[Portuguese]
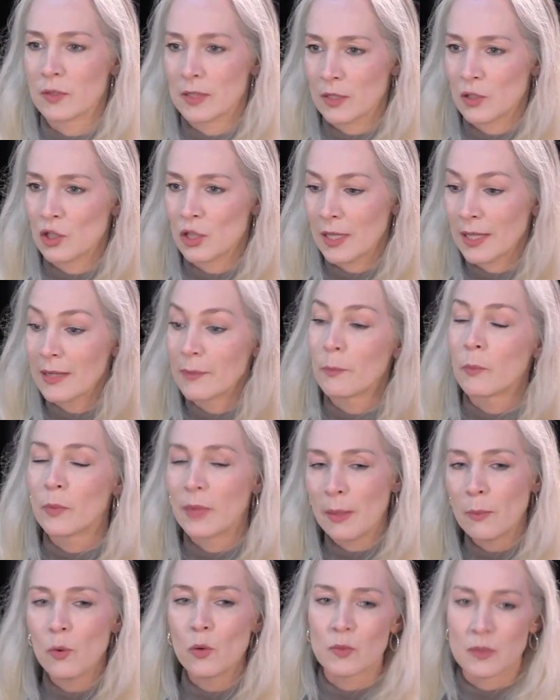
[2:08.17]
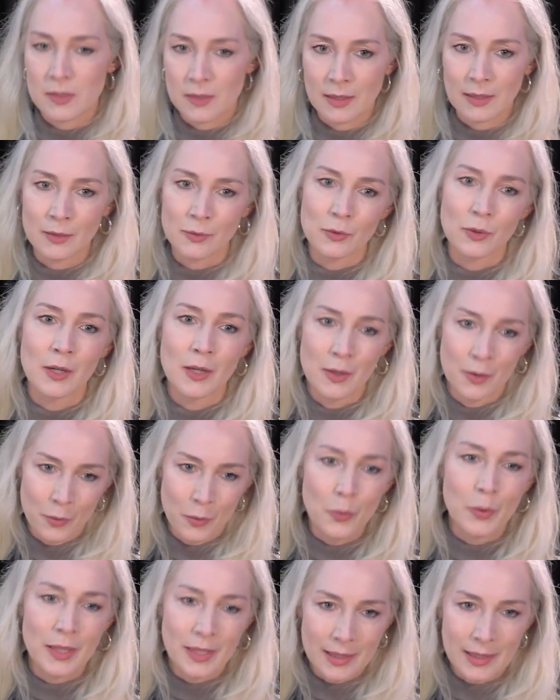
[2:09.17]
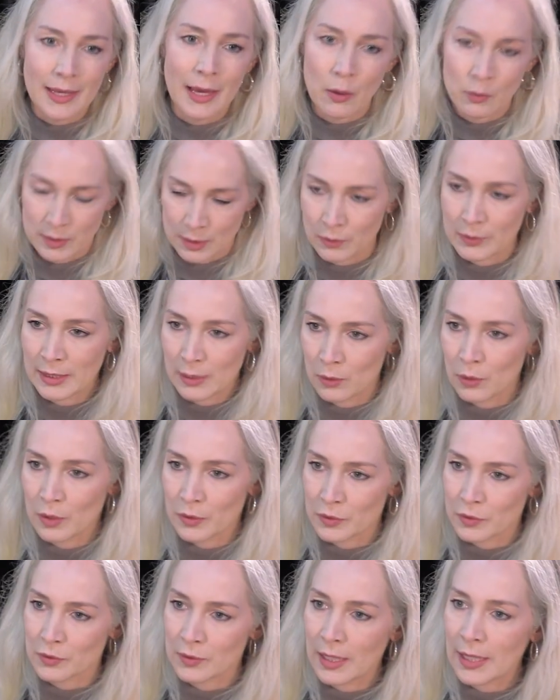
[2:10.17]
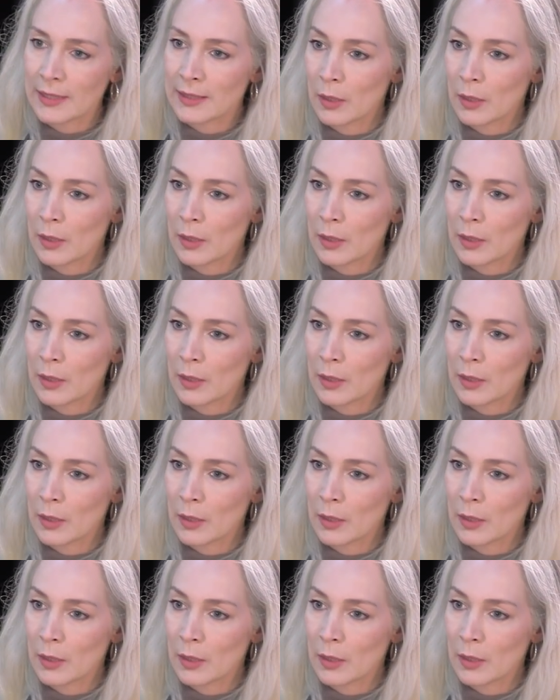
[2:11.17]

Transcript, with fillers: Você chega demonstrando o que, que é o teu negócio, né?